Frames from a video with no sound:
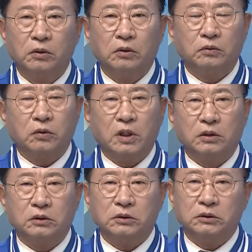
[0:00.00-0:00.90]
예.
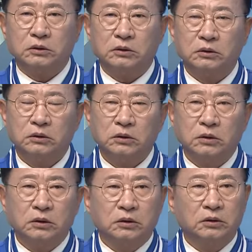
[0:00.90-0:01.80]
또한 건은
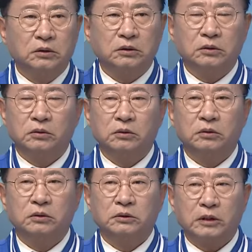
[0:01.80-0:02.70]
이
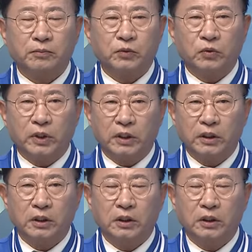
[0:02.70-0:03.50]
삼동에